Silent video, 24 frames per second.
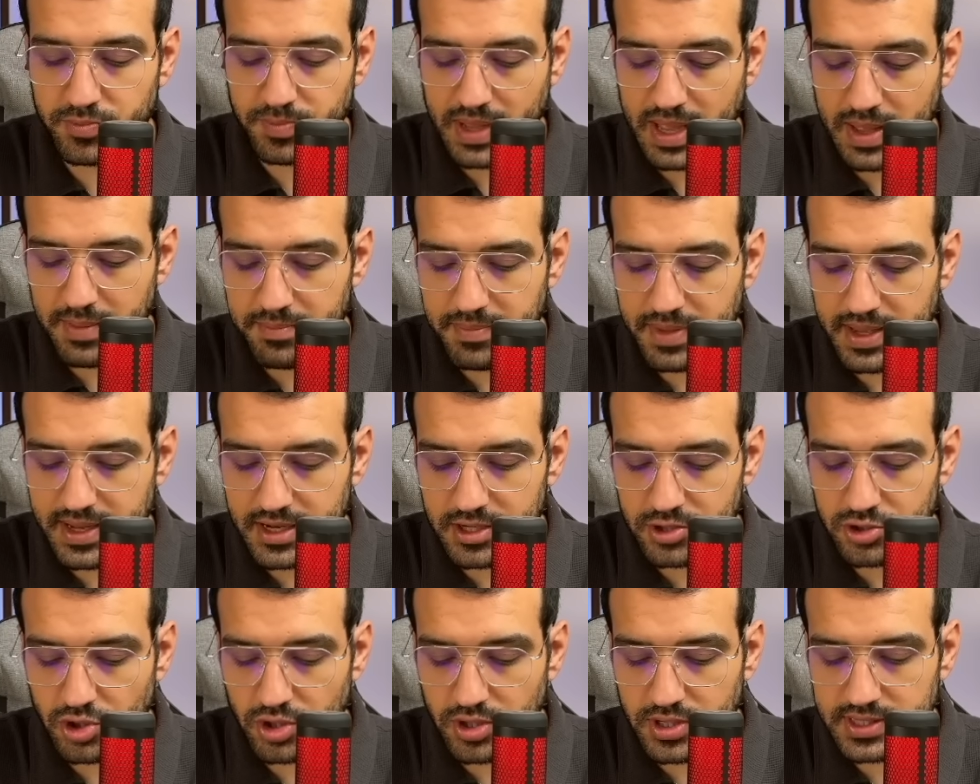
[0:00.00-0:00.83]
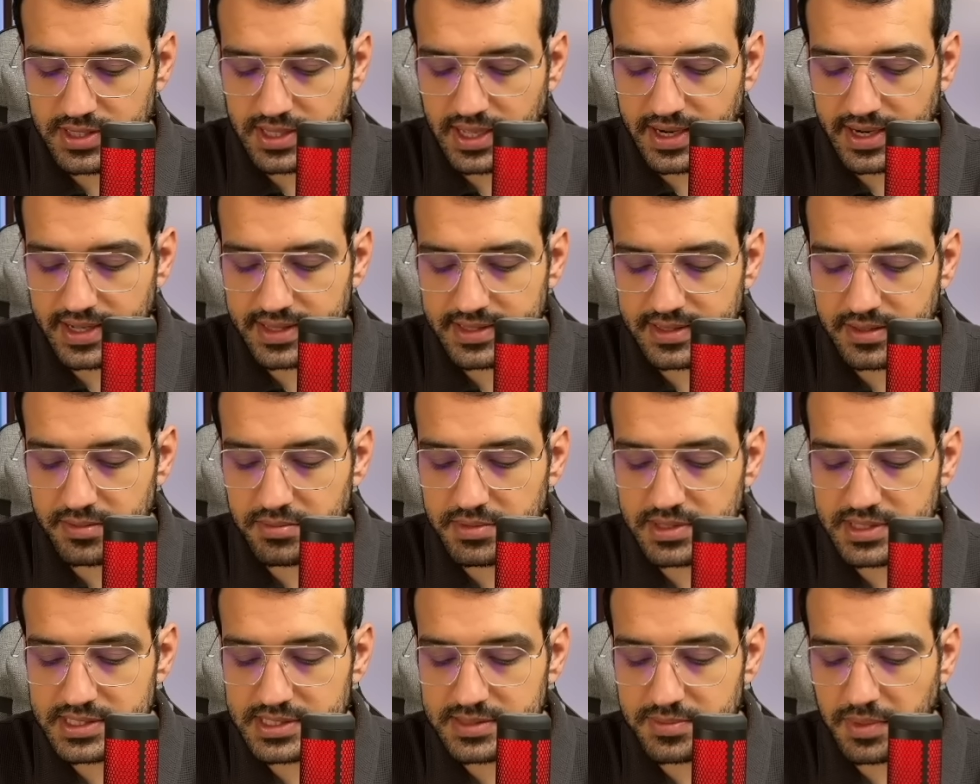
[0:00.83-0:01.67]
pembeyle şöyle taradığım
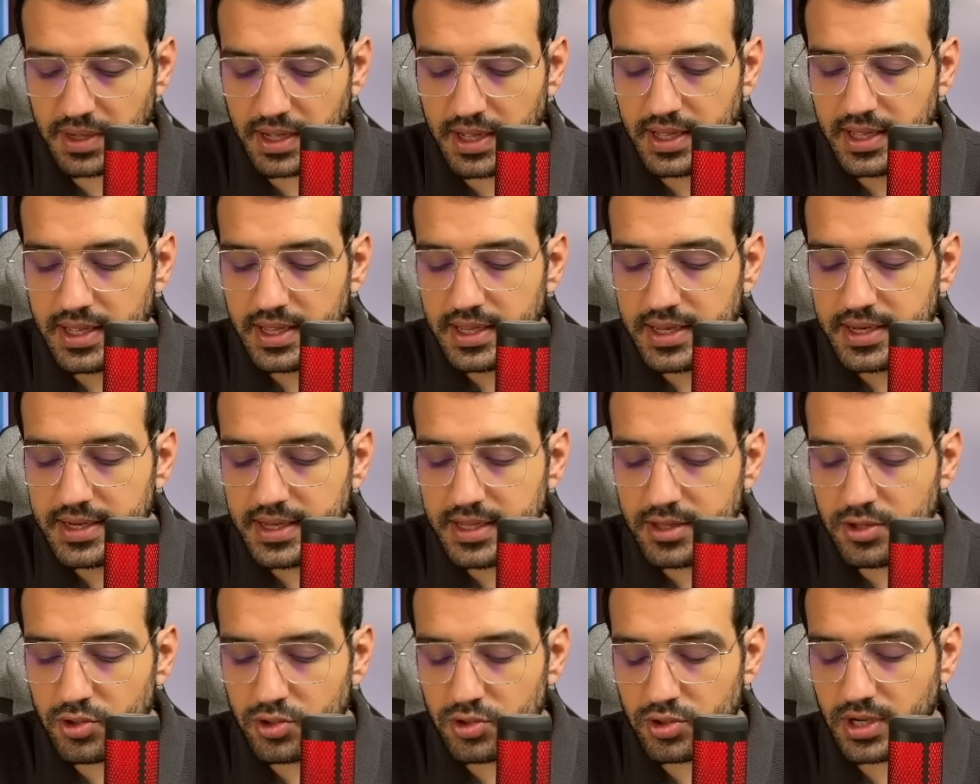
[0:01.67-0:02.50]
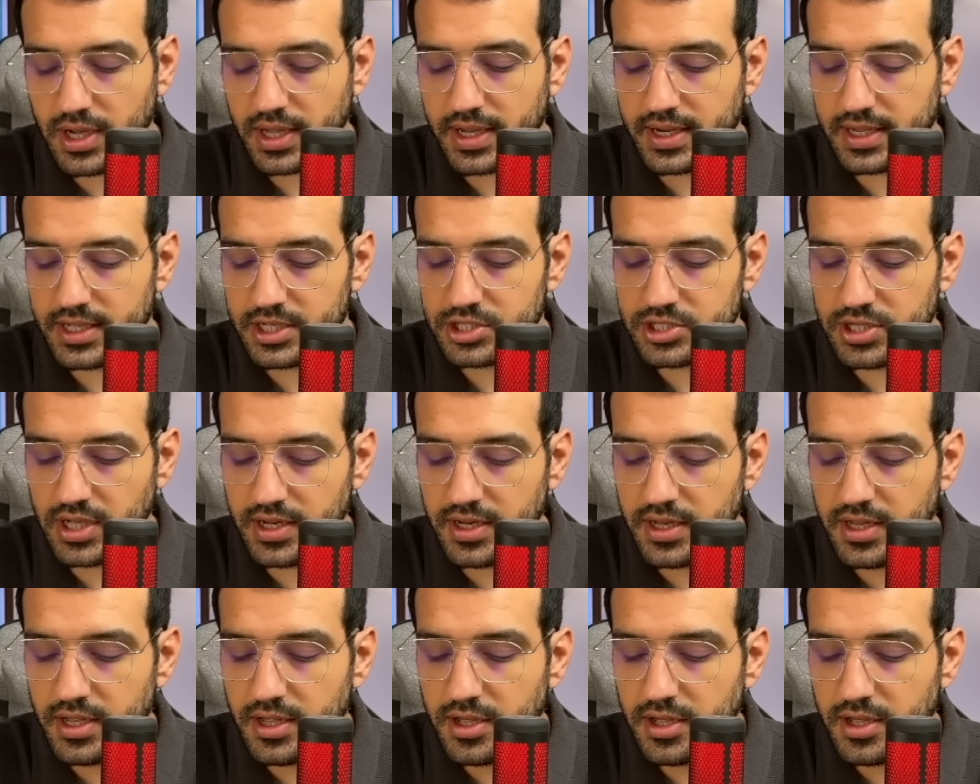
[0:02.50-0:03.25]
kısma ne diyorduk arkadaşlar?